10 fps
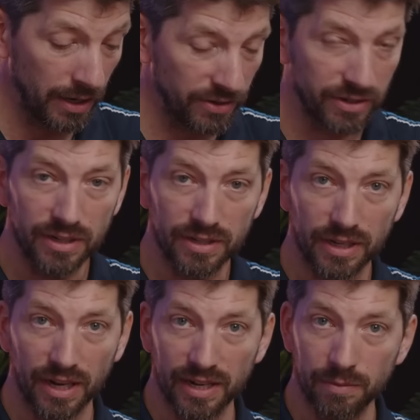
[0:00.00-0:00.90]
sind diese
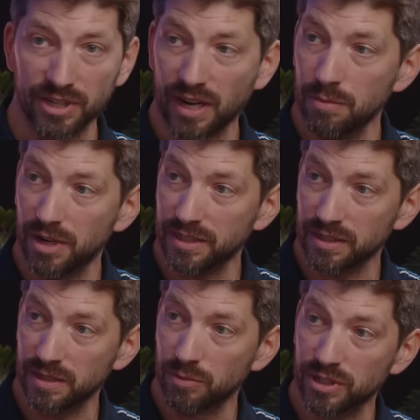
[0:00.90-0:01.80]
kleinen
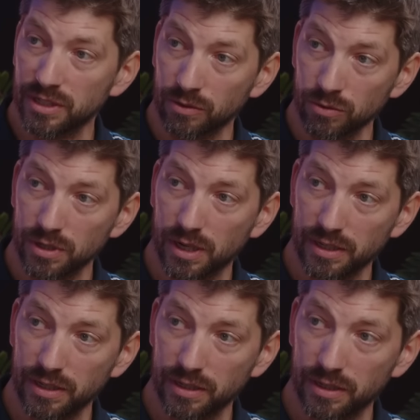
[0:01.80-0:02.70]
Metallblättchen, die man sich dann unten an
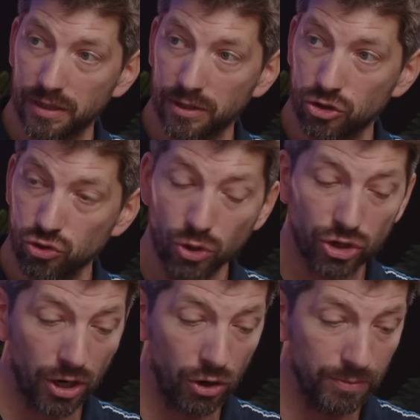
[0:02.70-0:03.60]
die äh, Schuhe
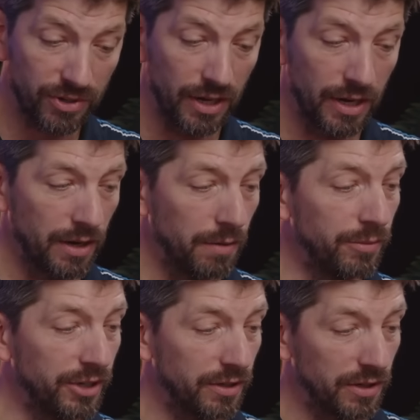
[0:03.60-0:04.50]
schraubt,
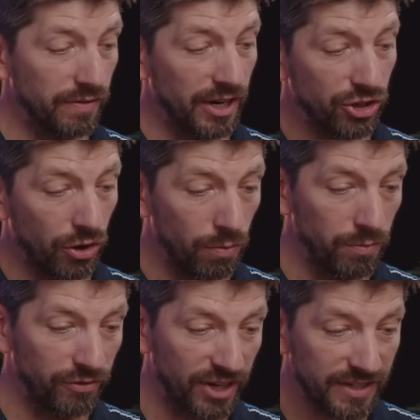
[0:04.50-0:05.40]
mit zwei
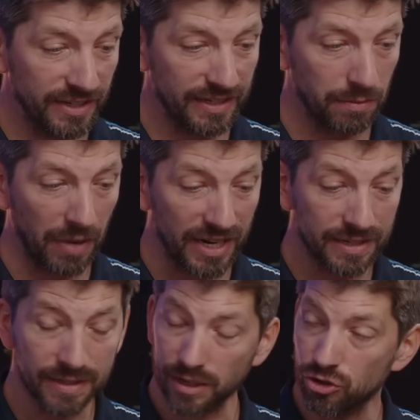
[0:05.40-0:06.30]
Schrauben befestigt,
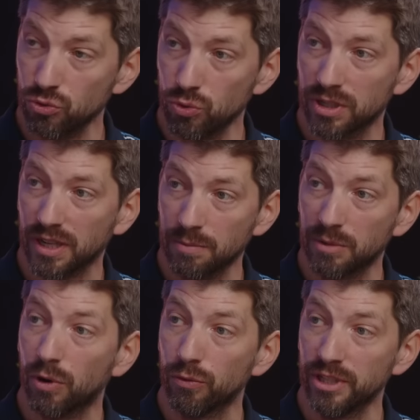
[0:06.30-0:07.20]
meistens an Schuhen dran
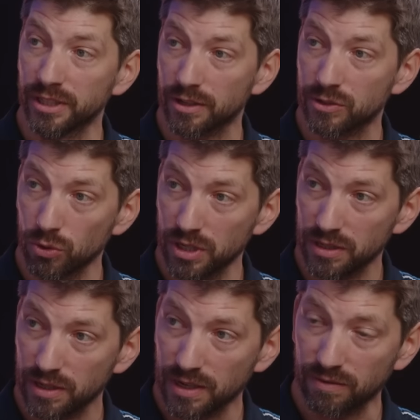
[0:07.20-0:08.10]
mit profilierter
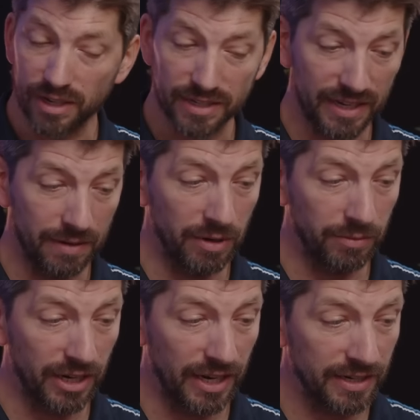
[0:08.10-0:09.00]
Sohle, weil sie eben
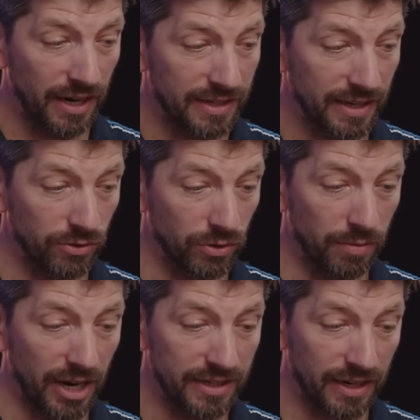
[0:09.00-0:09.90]
im Geländeeinsatz oder
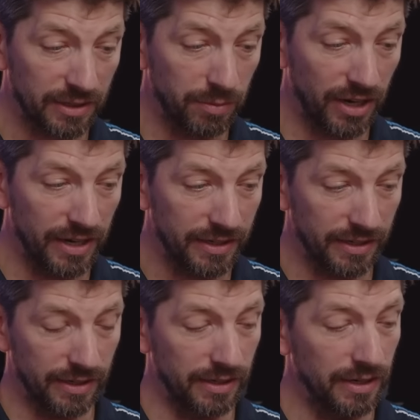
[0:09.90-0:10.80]
im Alltagsbereich
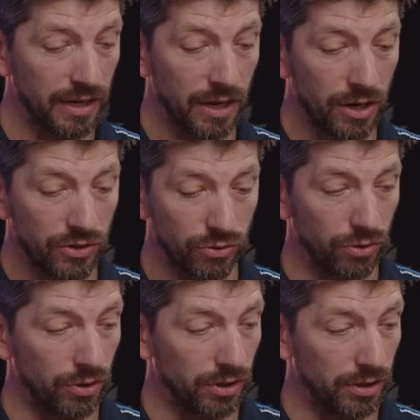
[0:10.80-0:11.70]
äh,
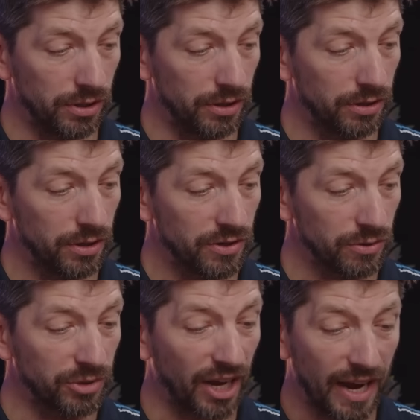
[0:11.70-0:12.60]
zur, äh,
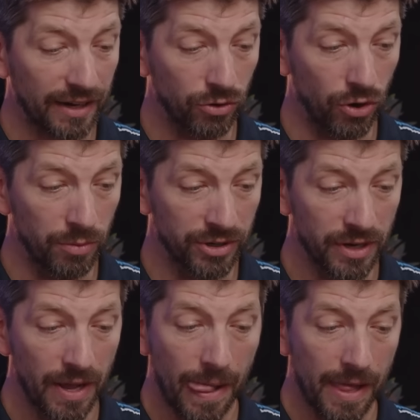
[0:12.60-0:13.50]
zum Tragen
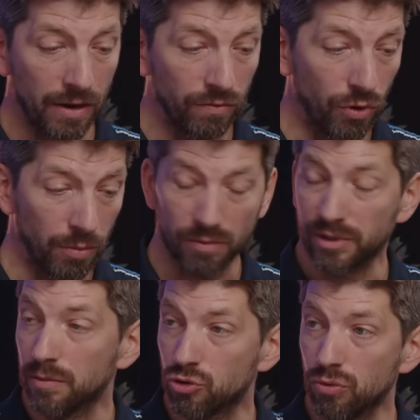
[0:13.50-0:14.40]
kommen wo man
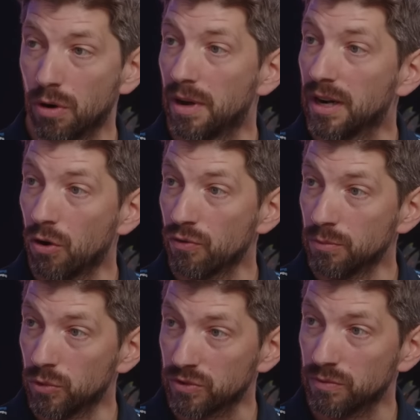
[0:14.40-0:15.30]
mit dem Schuh auch mal
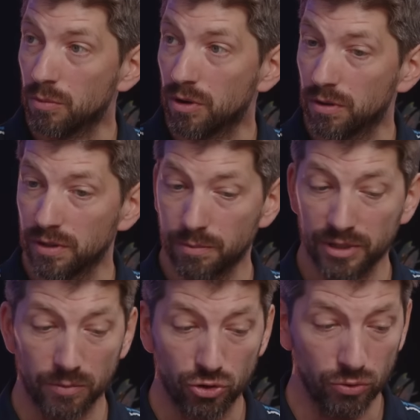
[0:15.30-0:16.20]
laufen muss, wo man äh,
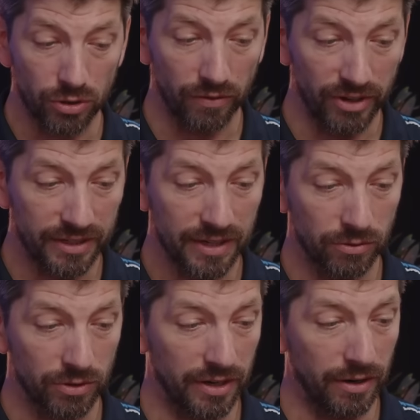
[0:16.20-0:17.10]
mit dem Schuh unterwegs ist
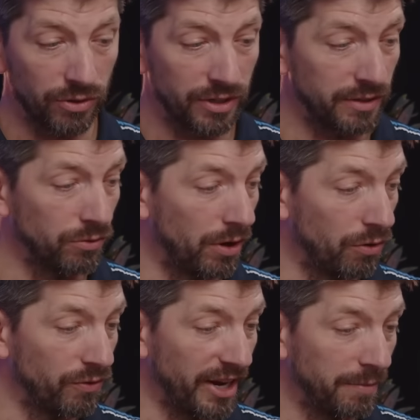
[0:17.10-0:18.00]
und dann auch nicht nur
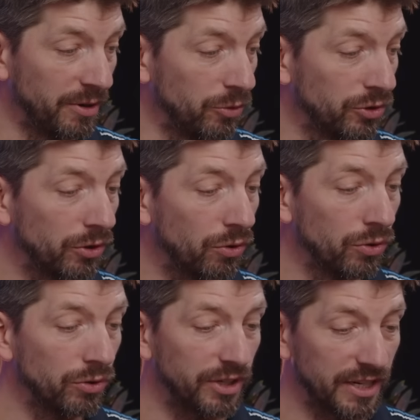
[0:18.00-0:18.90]
auf ebenem
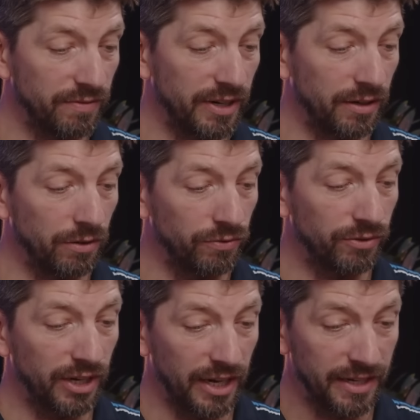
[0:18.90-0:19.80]
Untergrund und deswegen auf
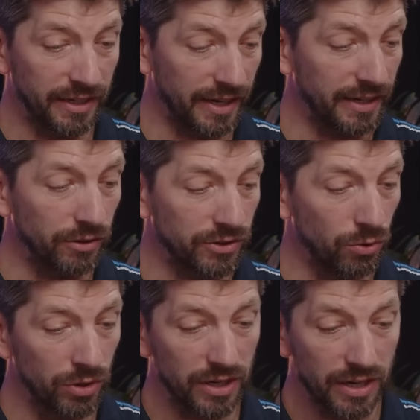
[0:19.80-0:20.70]
geländegängiger
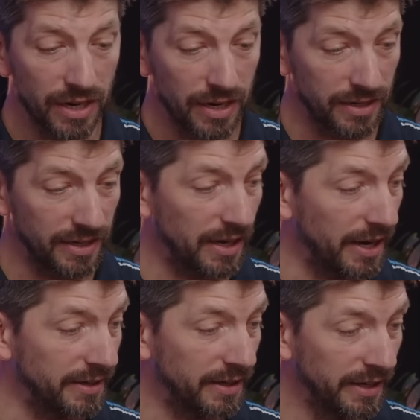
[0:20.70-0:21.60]
Sohle. Die
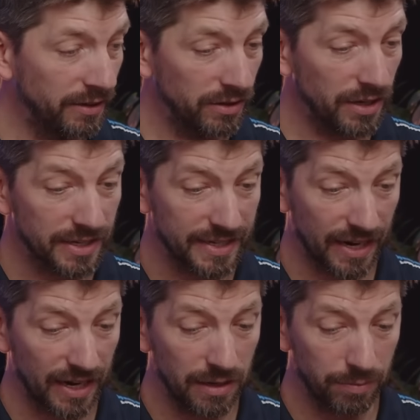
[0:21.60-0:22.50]
kleinen Klicker,
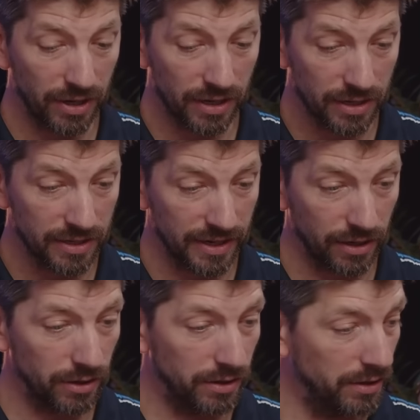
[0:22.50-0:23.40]
sehr haltbar, sehr
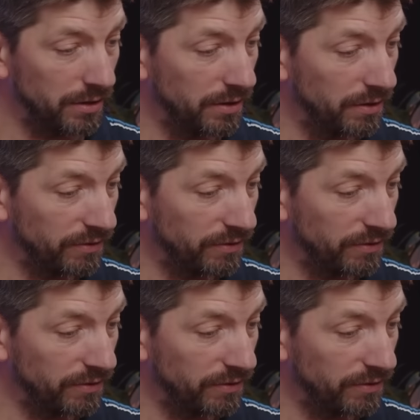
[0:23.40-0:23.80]
äh,